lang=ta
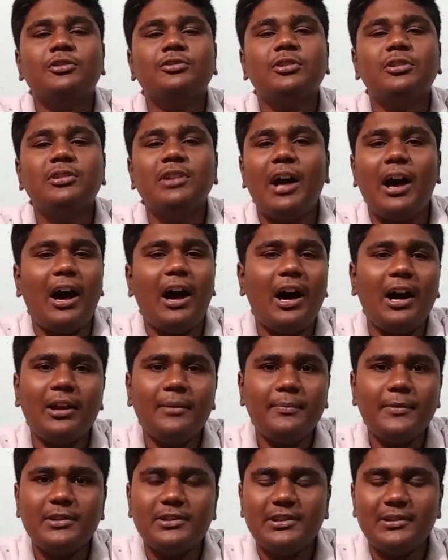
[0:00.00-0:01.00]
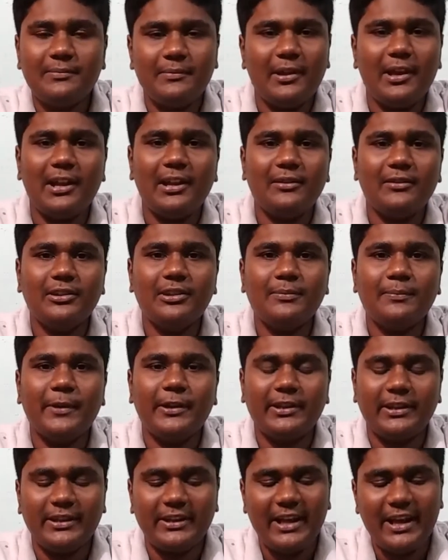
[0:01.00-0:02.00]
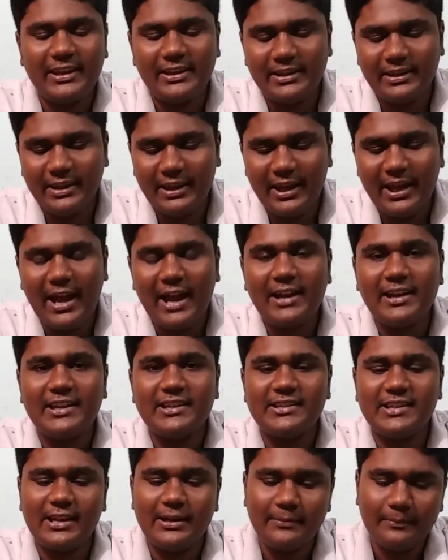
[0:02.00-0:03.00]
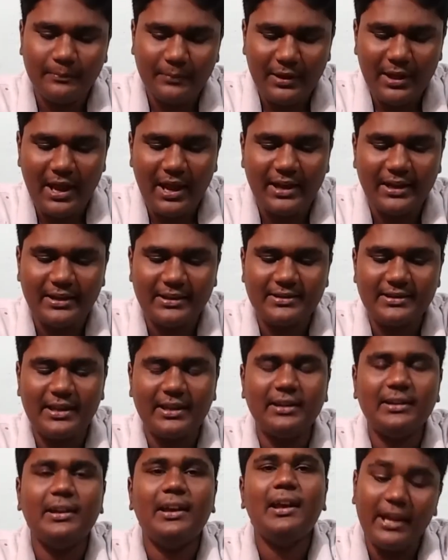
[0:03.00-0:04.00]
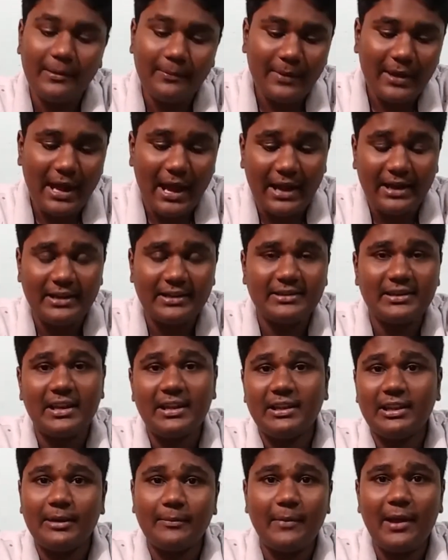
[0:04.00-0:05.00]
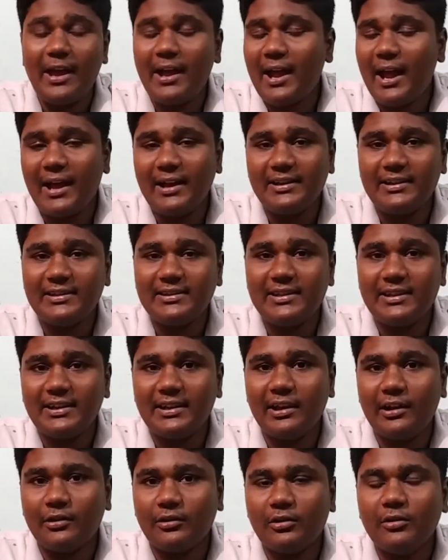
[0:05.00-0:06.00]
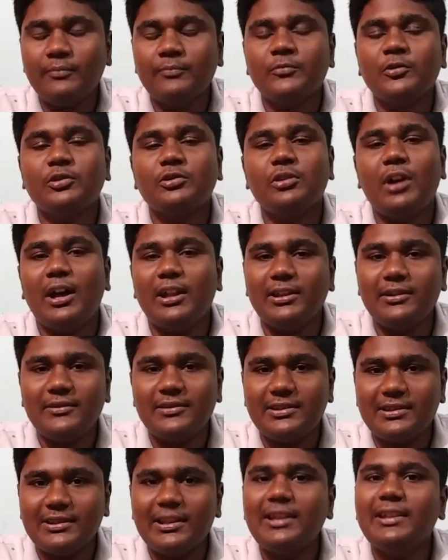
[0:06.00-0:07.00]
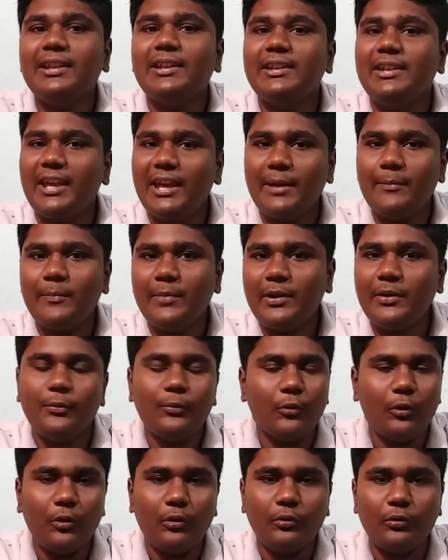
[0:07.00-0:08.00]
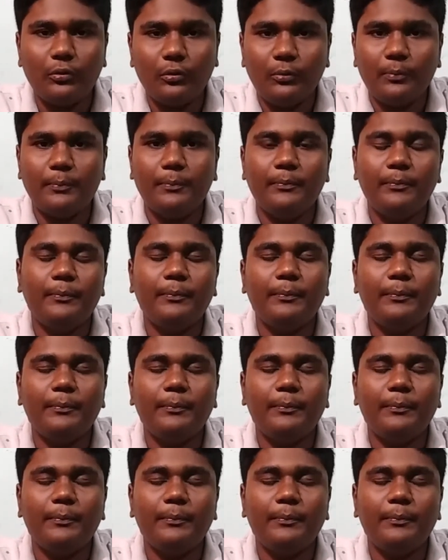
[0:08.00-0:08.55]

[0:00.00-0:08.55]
ஸோ இந்த ஆர்பிசி மேலே வந்து பார்த்திங்கன்னா ஏ ஆன்டிஜன் பி ஆன்டிஜன் ஏபி ஆன்டிஜன் இந்த மாதிரி ஆன்டிஜன்லாம் இருக்கும் ஸோ அதை வச்சு தான் இந்த ஏபிஓ குரூப்